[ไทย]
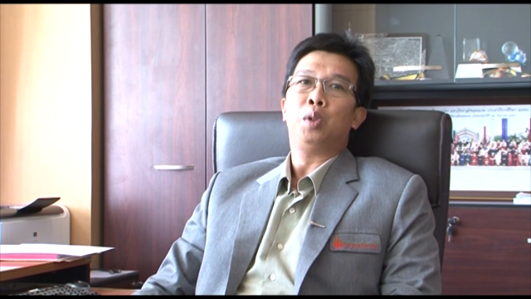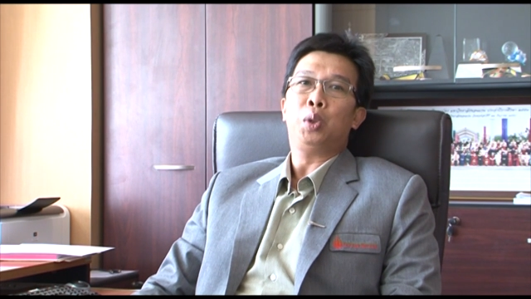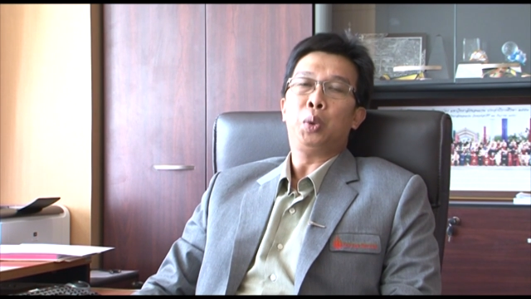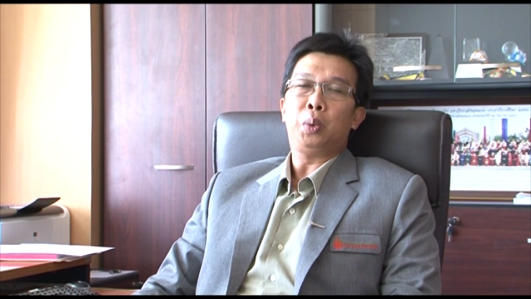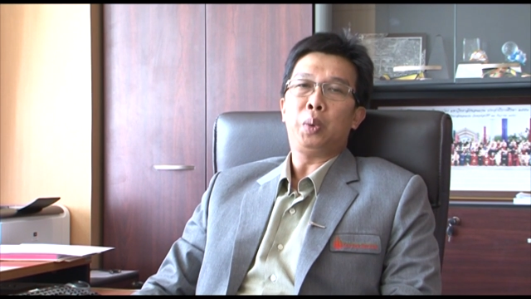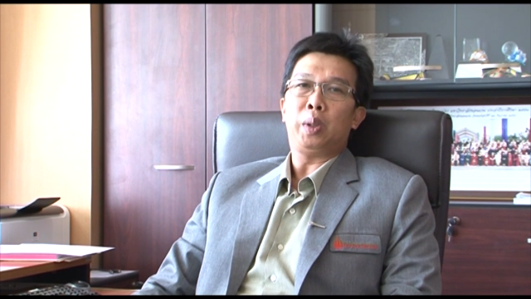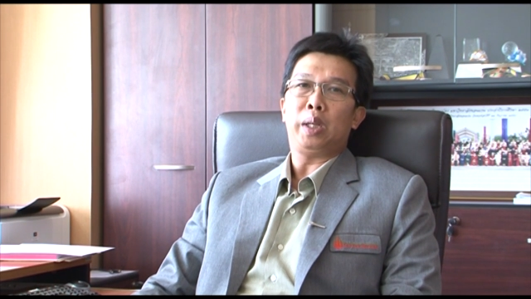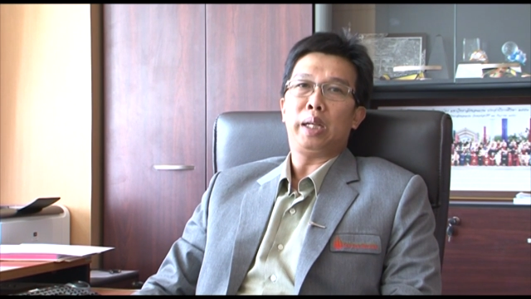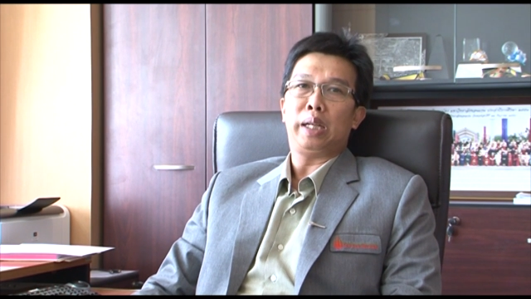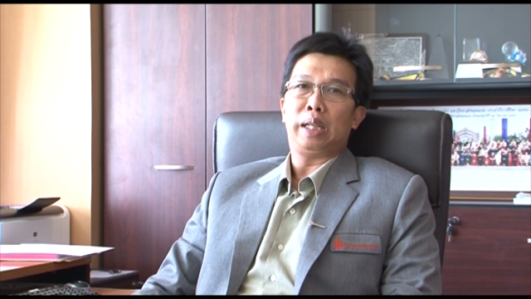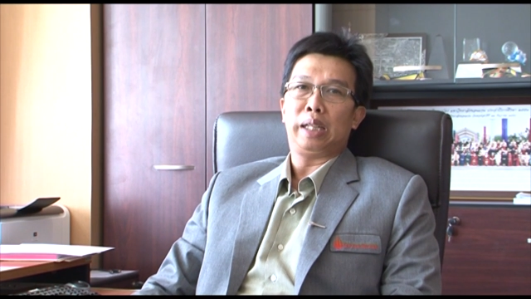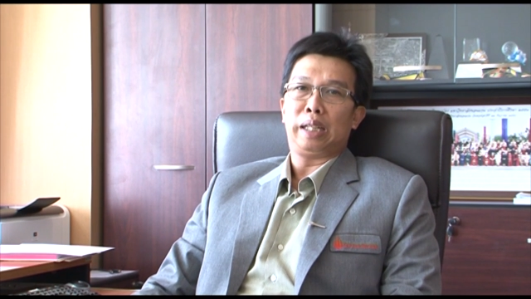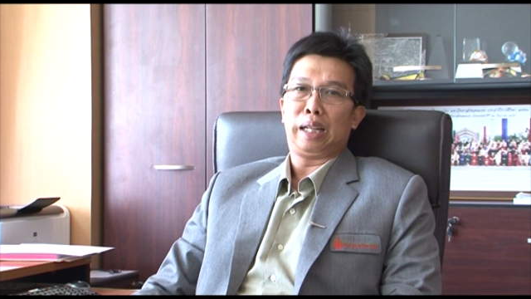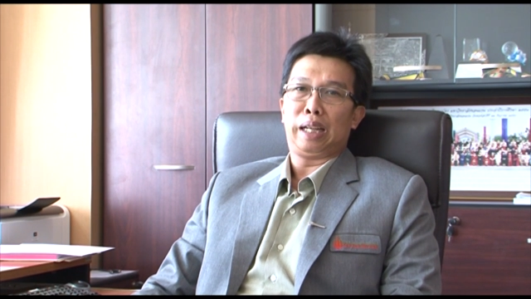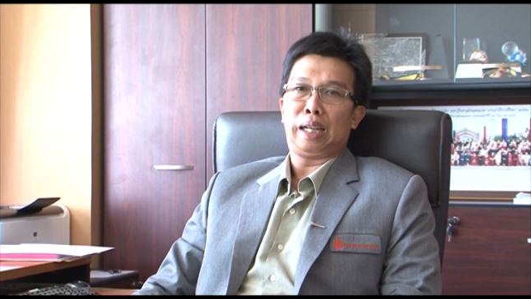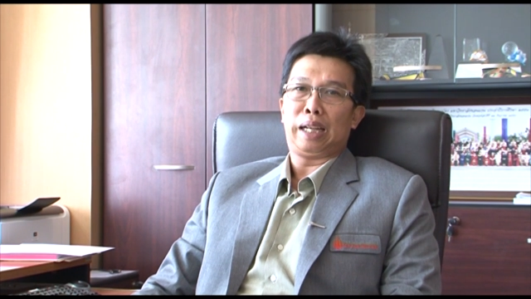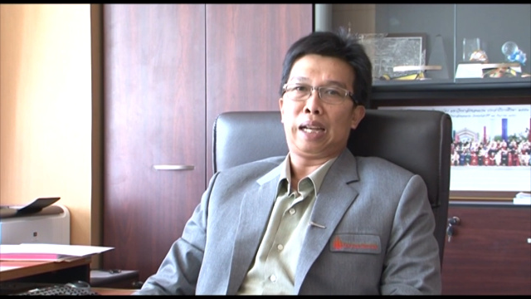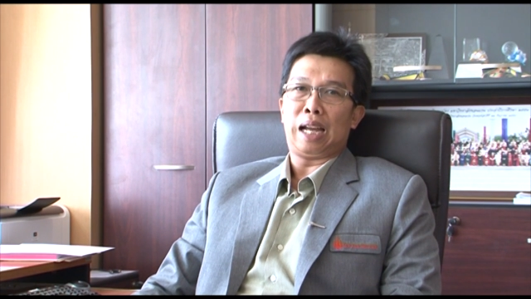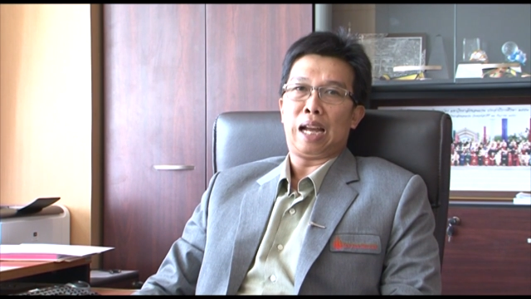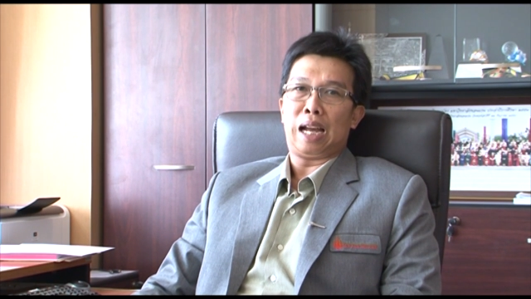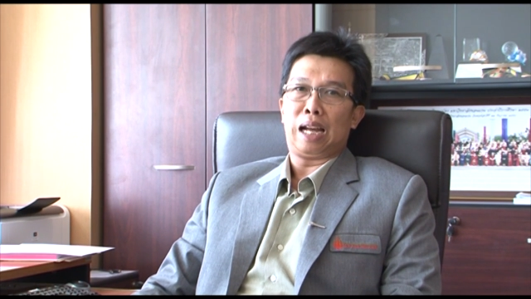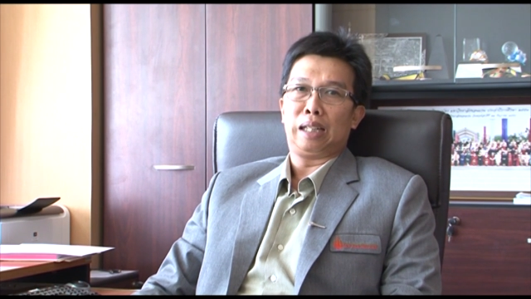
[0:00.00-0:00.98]
ช่วยใน
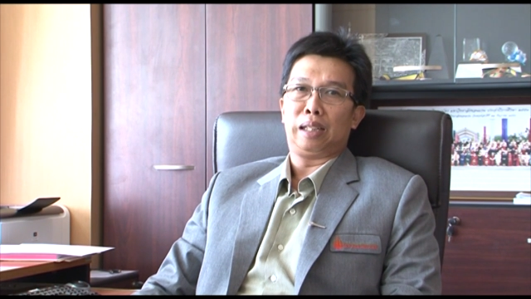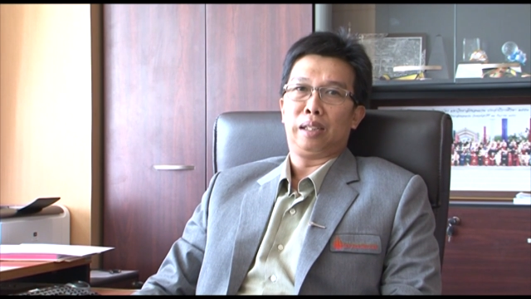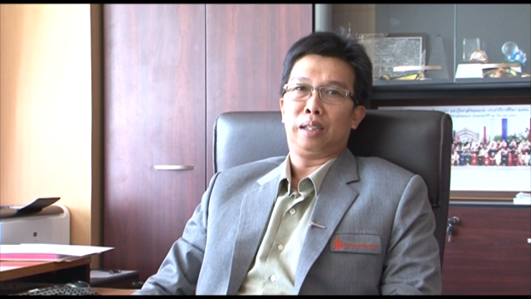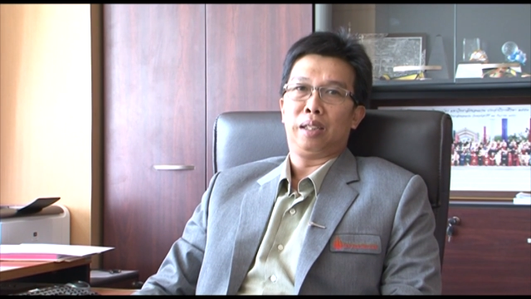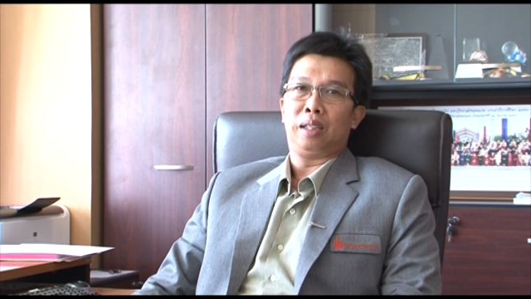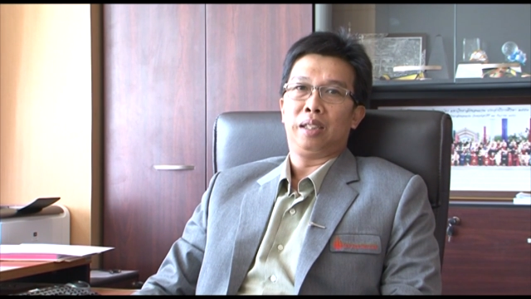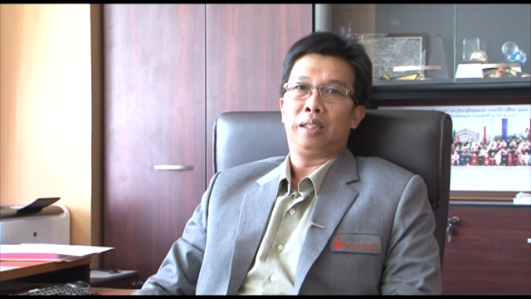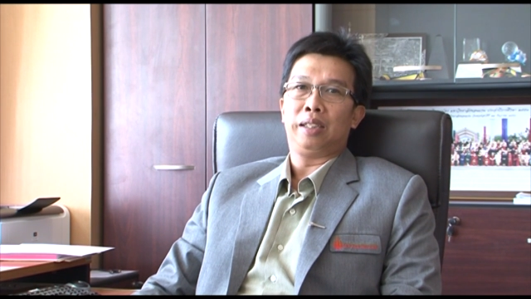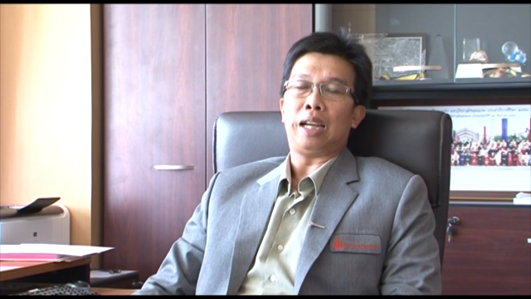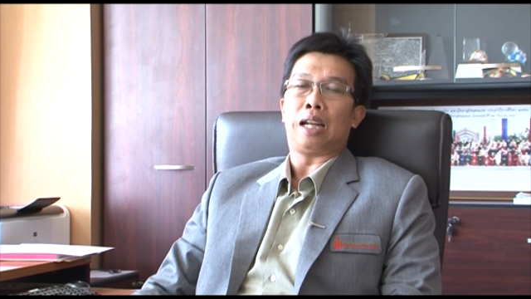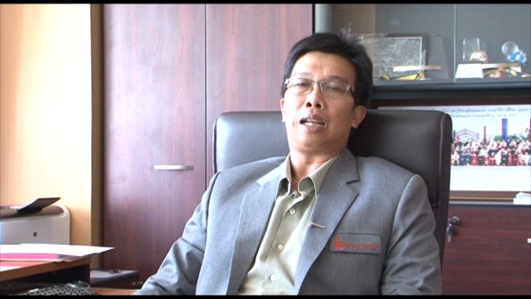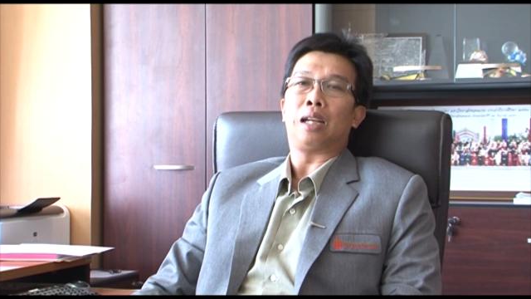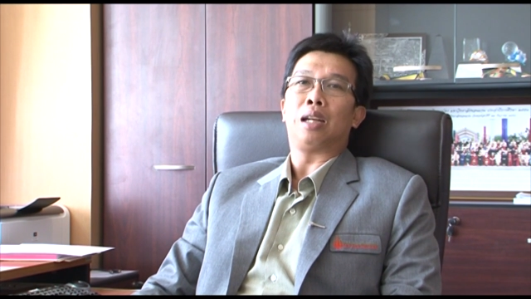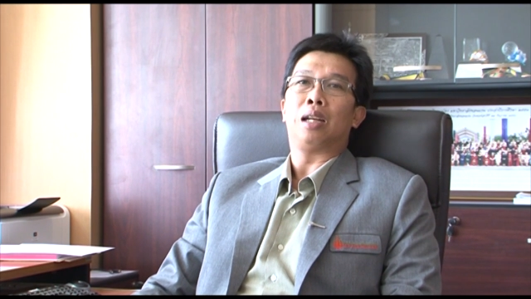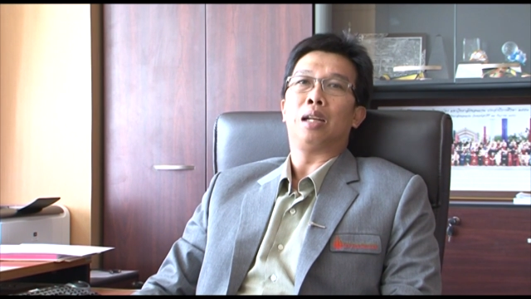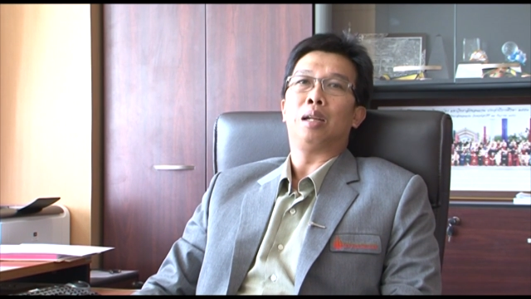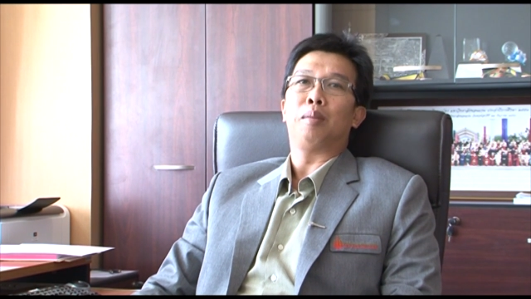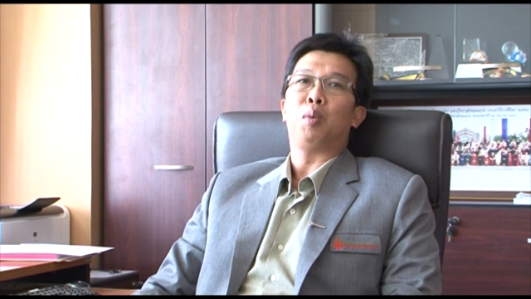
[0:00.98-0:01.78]
การจัด